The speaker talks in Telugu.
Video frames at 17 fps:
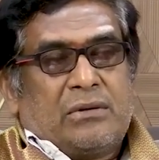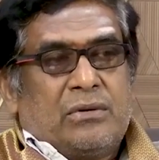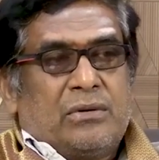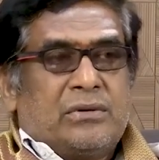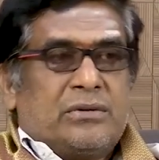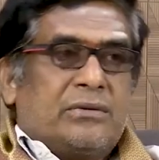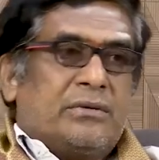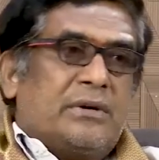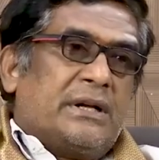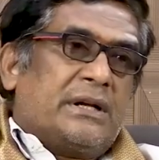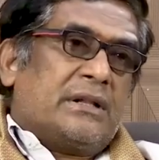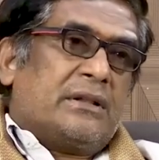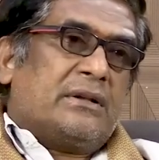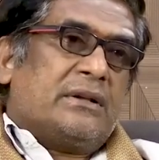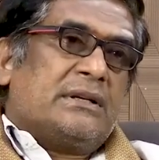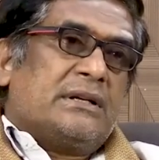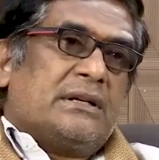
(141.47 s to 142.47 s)
రోజు కూడా
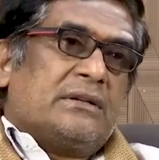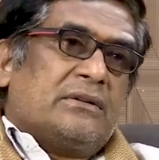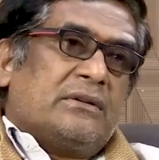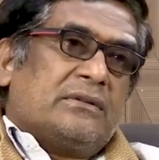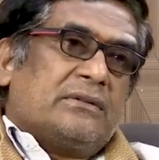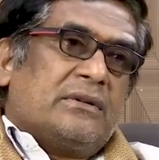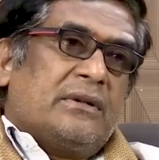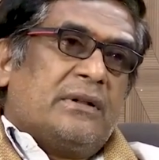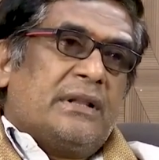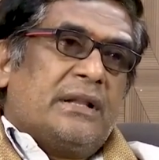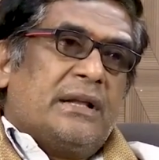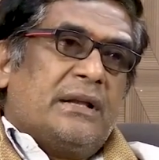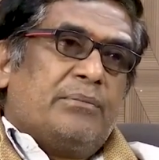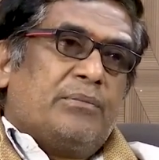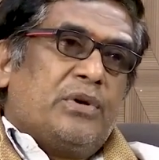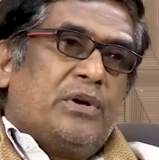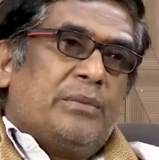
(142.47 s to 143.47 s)
యుద్ధం చేసి వస్తుంది
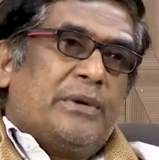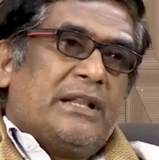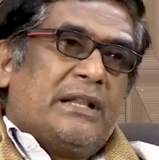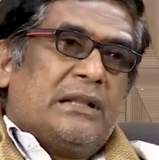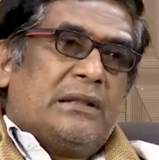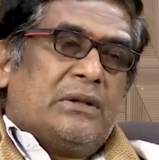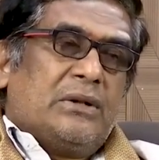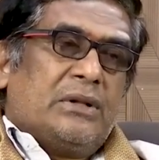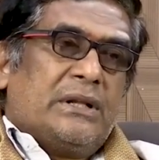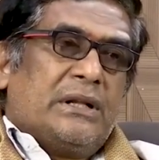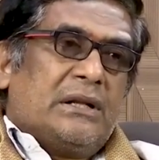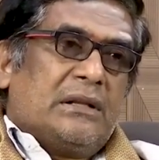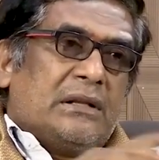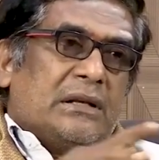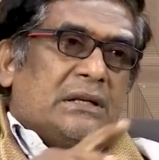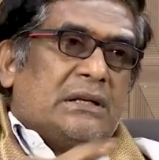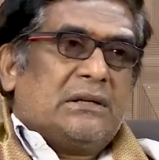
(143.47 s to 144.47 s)
పులి మీద వెళ్తుంది
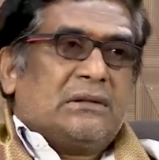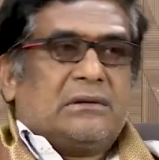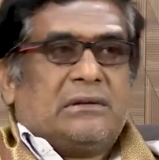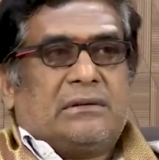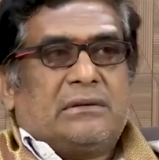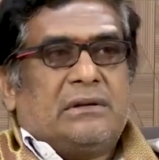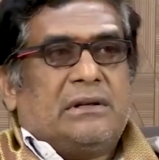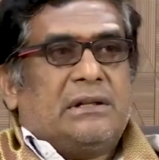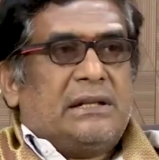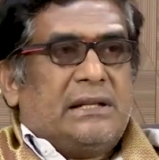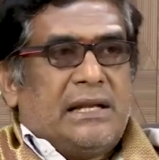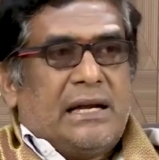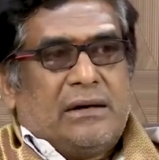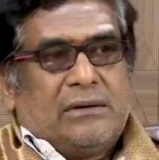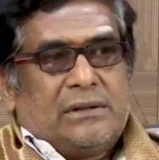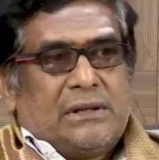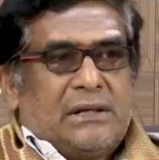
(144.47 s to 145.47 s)
యుద్ధం చేసి వస్తుంది
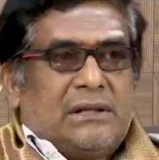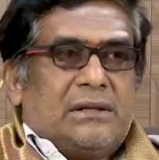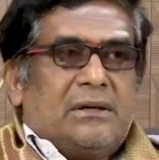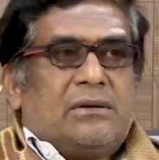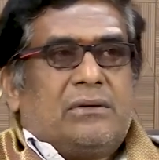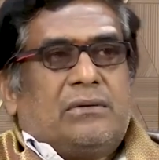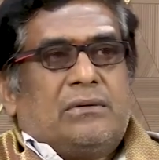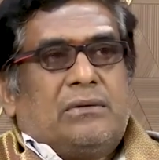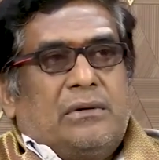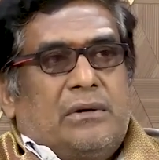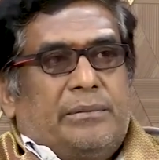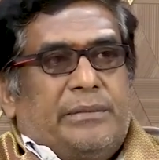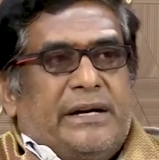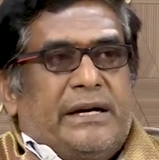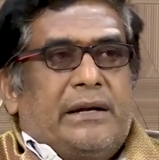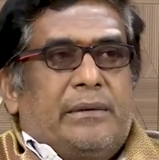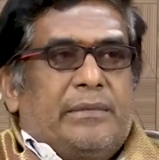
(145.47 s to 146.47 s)
దేవతలందరూ ఒక గుళ్ళో
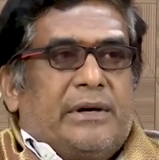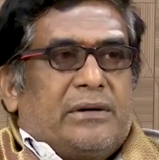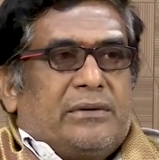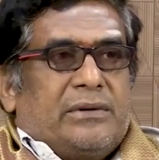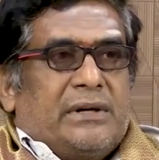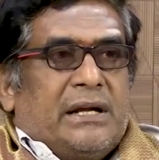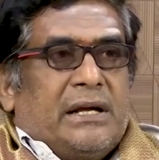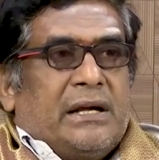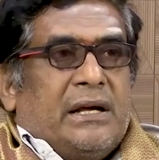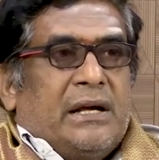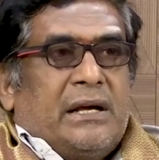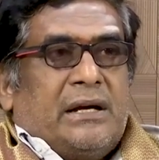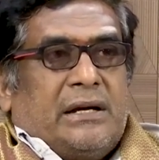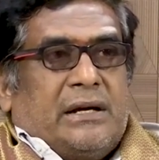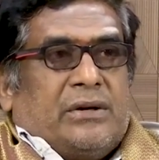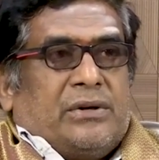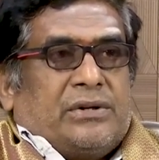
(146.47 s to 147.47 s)
మీటింగ్ పెట్టుకుని
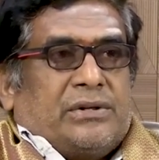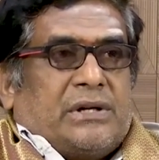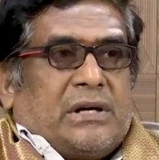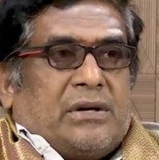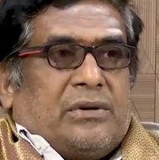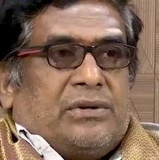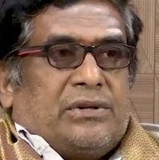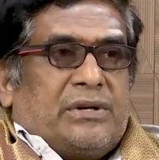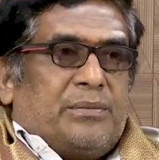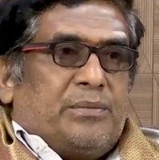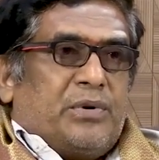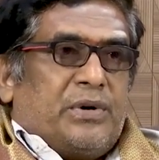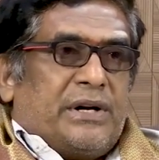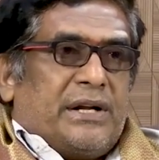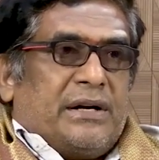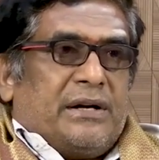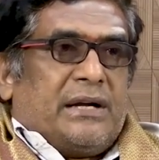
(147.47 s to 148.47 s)
ఏ రోజుకి ఆ రోజు
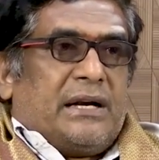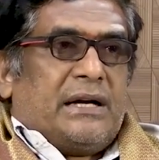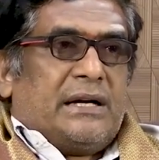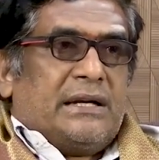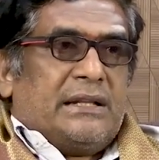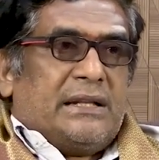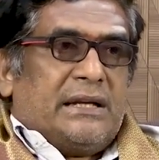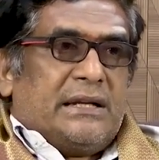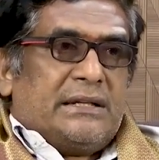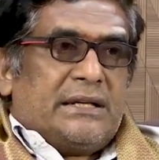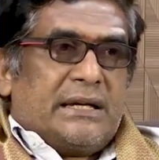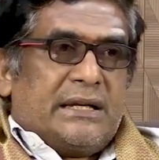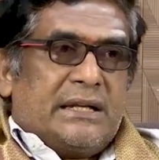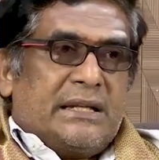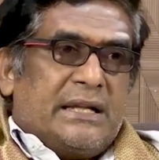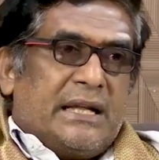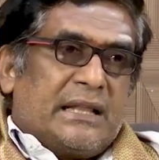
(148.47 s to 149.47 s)
రిపోర్టింగ్ ఎలాగైతే
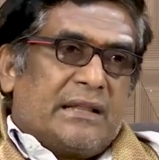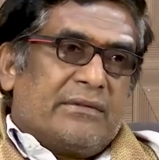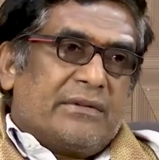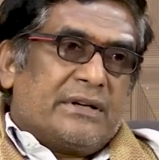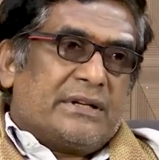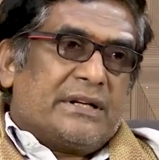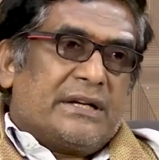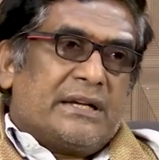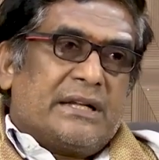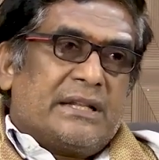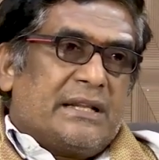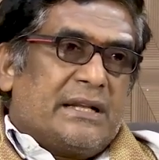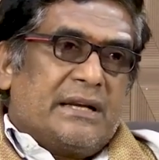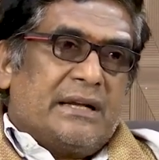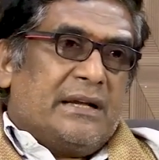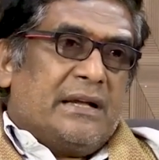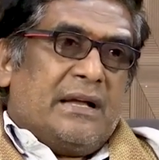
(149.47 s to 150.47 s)
జరిగింది అంతవరకు
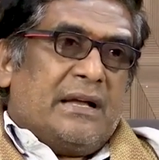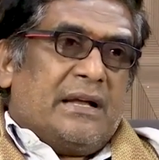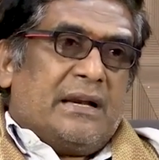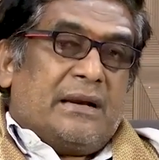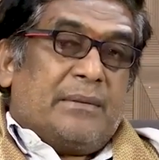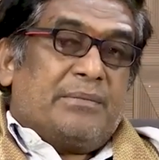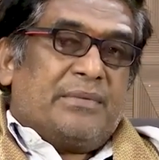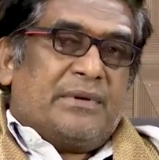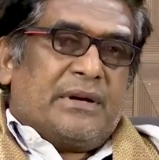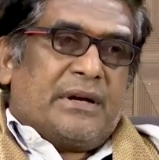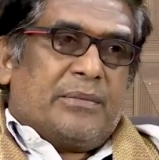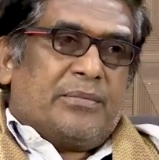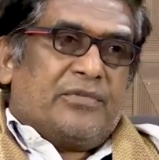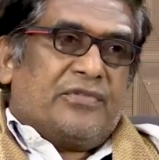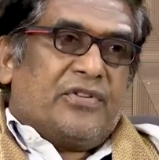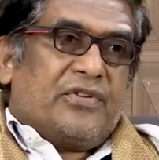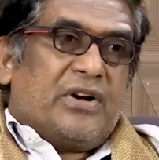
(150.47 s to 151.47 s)
జరిగిందని రేపు
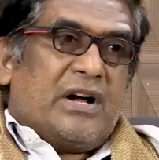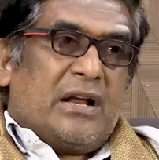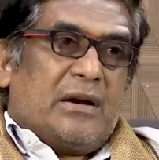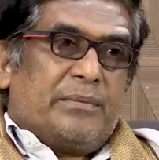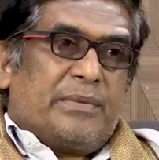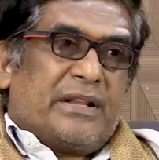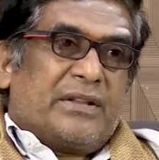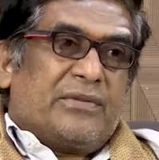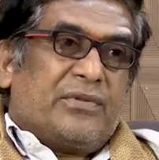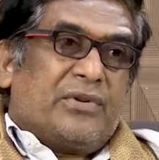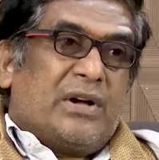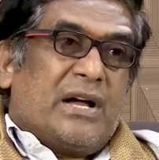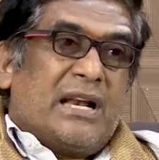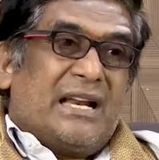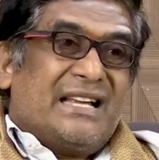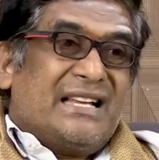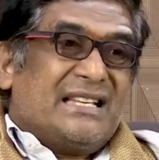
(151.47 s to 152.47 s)
రేపు వ్యూహాలు ప్రతి
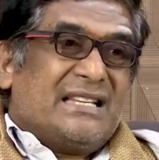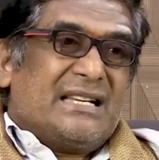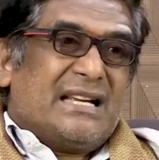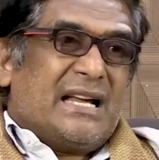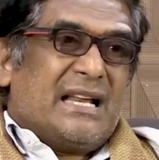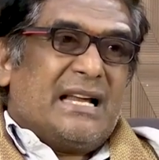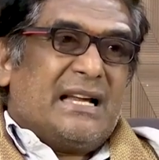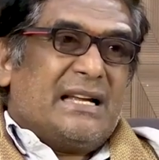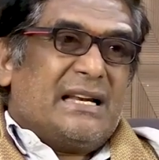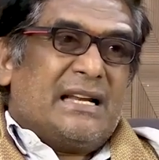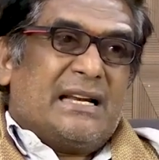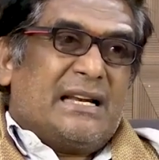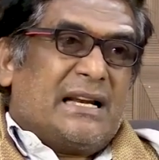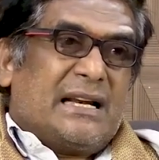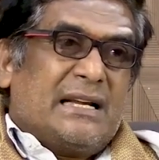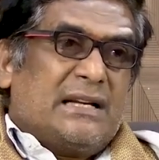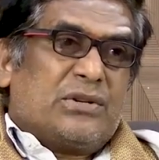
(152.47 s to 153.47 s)
వ్యూహాలు ఏం చేయాలా ఇలా
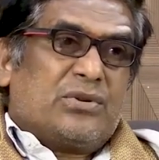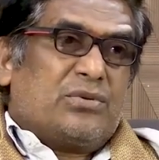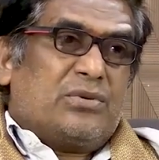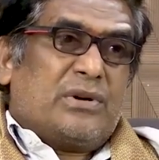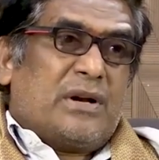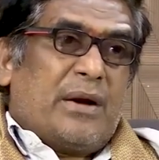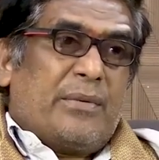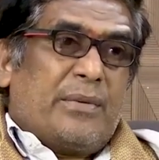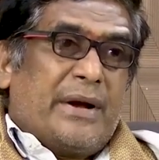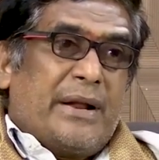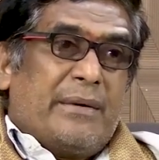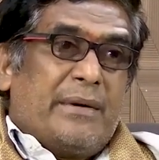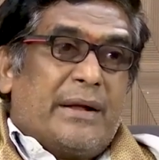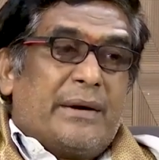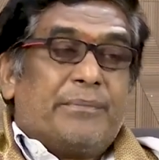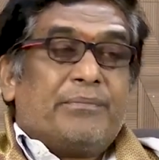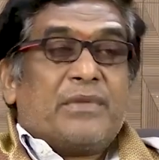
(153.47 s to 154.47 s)
నిర్ణయించుకుంటా
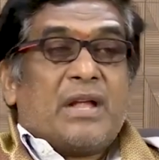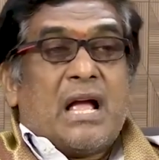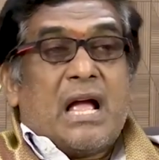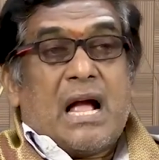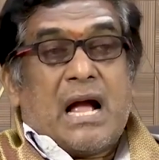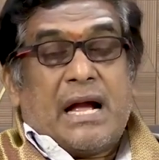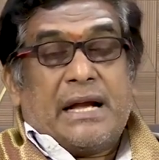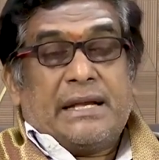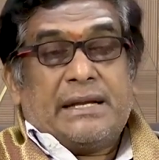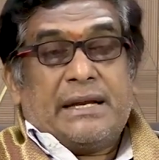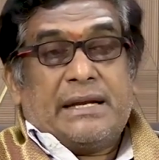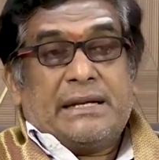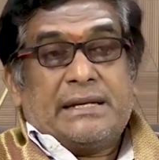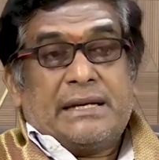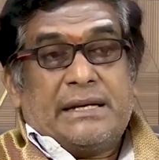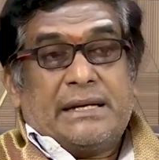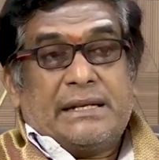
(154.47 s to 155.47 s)
ఉండేవారు అయితే
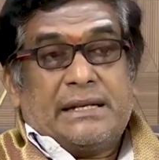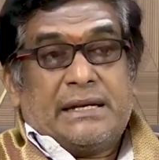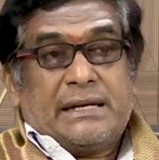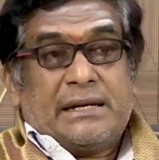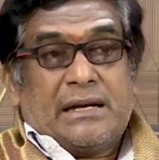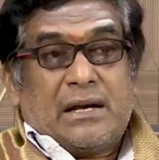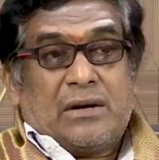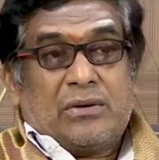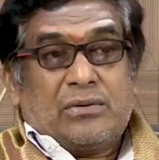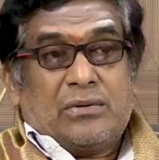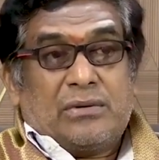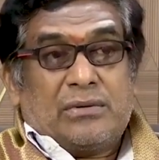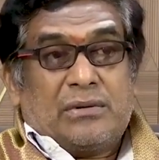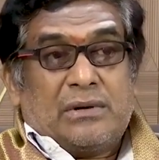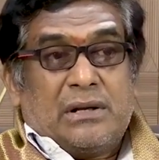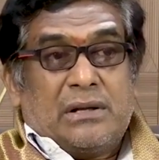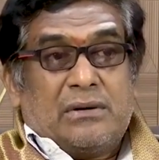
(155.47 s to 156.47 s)
ఏం జరిగిందంటే
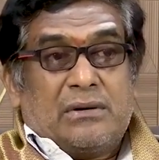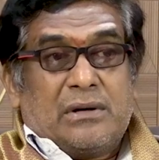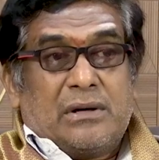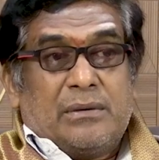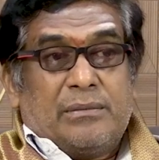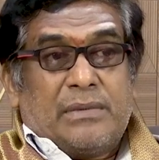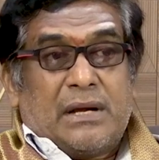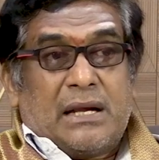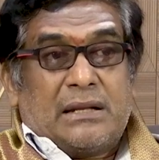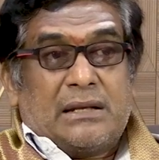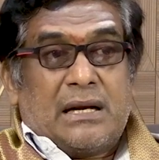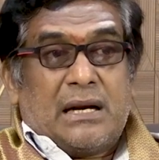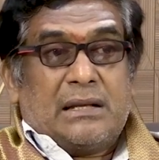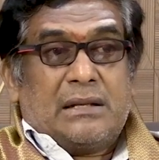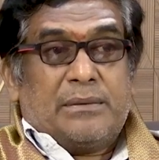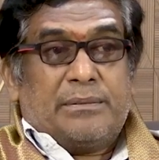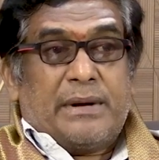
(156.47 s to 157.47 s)
అనుకోకుండా దుర్గమ్మ
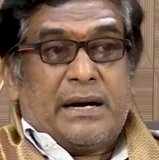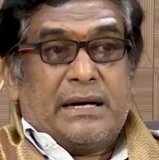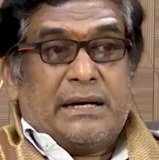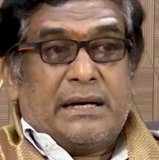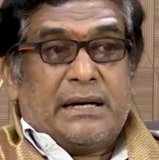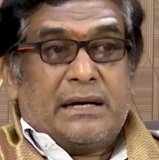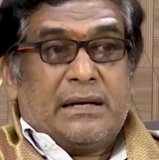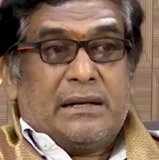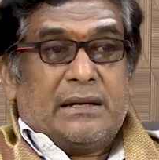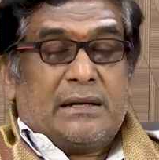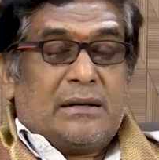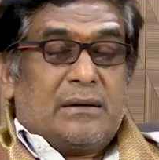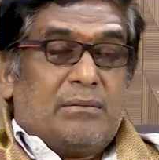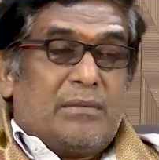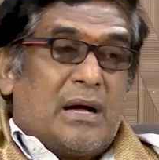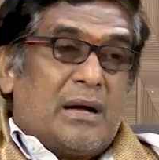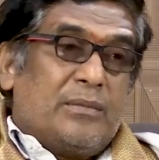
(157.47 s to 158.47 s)
అర్ధరాత్రి పన్నెండు గంటల
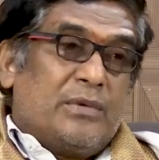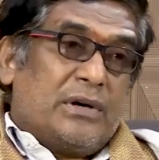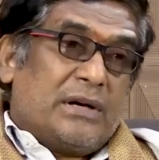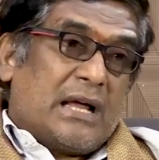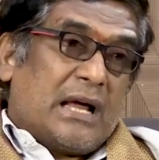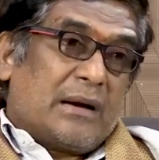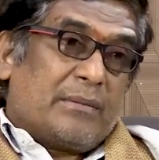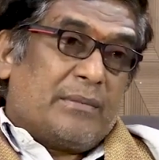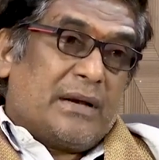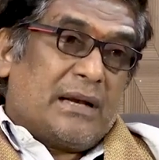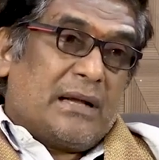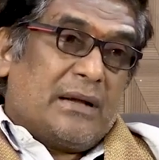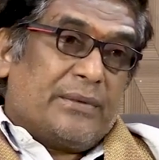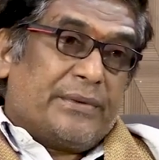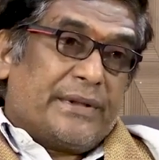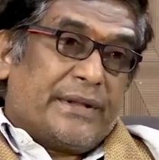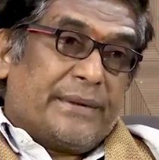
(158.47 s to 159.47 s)
వరకు మామూలు
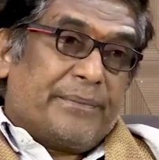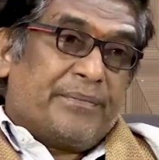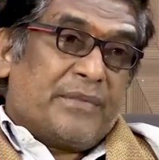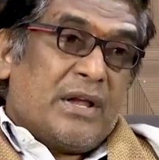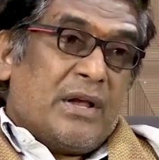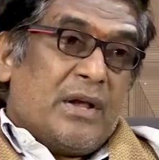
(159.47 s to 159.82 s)
నార్మల్గా ఉంది